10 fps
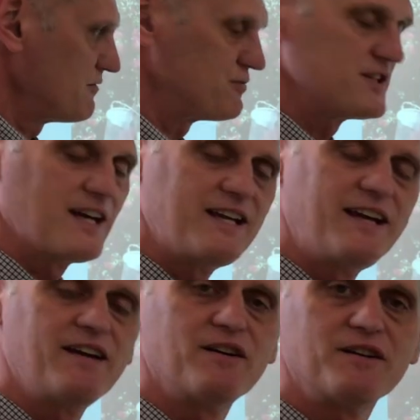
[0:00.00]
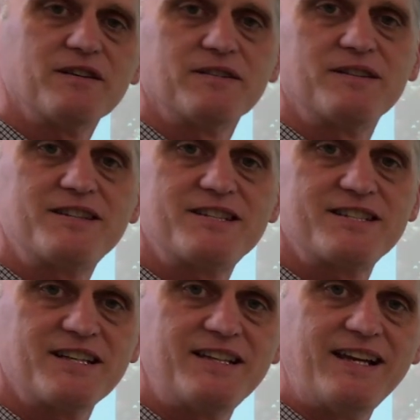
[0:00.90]
vous allez euh,
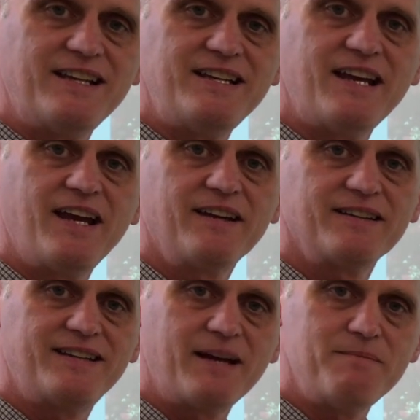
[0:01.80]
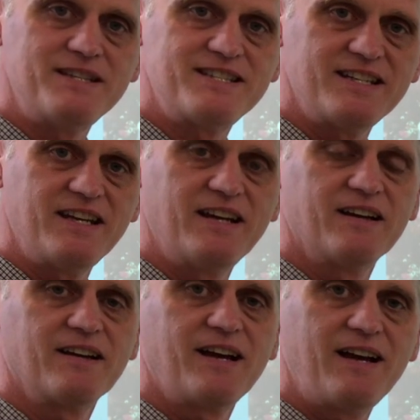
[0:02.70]
tisser des liens d'amitié
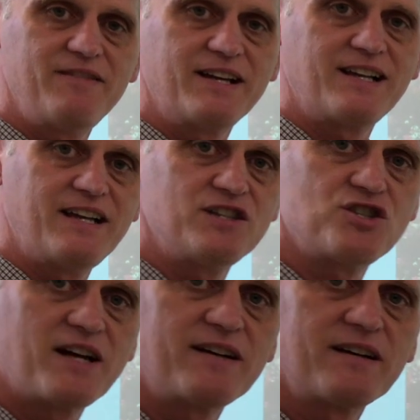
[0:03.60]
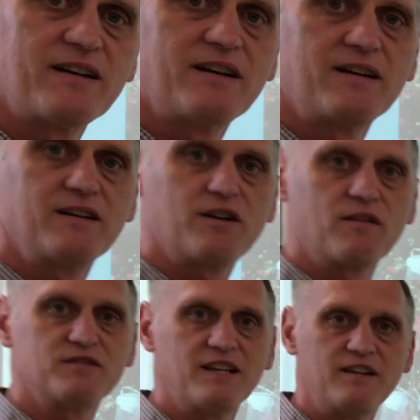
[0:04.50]
avec les gens que
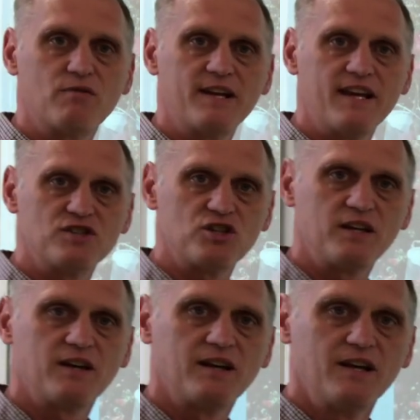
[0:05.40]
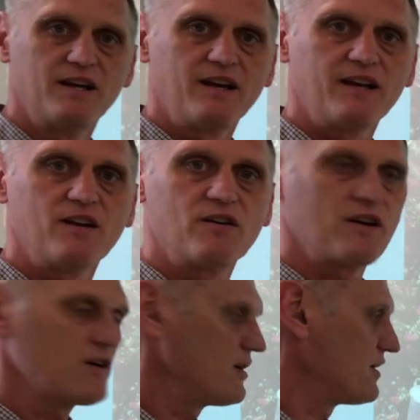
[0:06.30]
vous allez voyager. Alors,
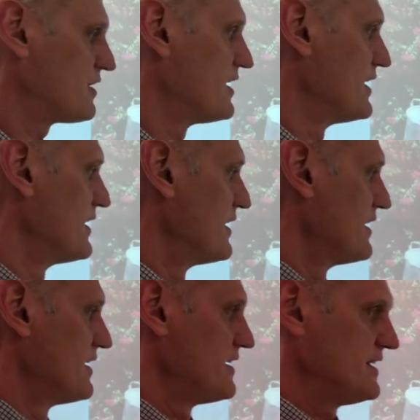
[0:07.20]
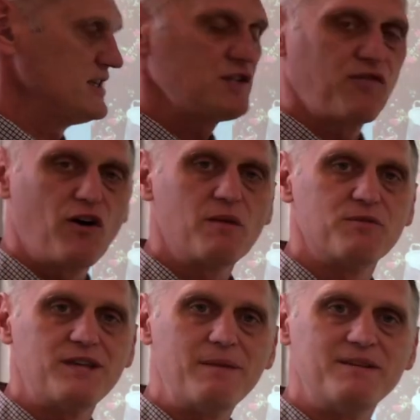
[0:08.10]
euh, il se forme
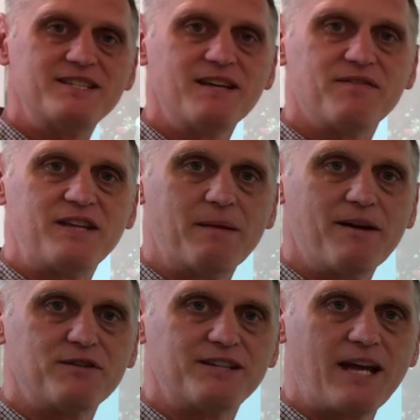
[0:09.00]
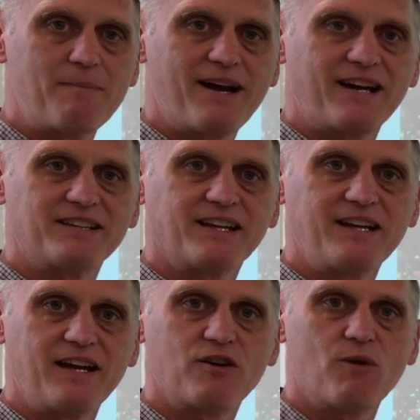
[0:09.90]
une amitié, évidemment, une
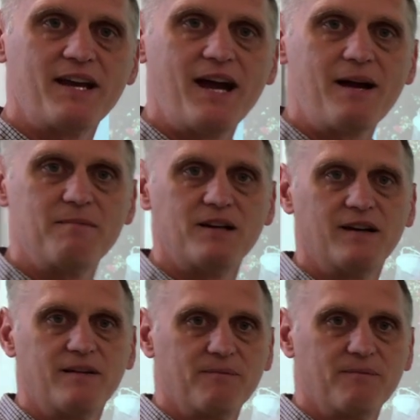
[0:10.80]
camaraderie incroyable.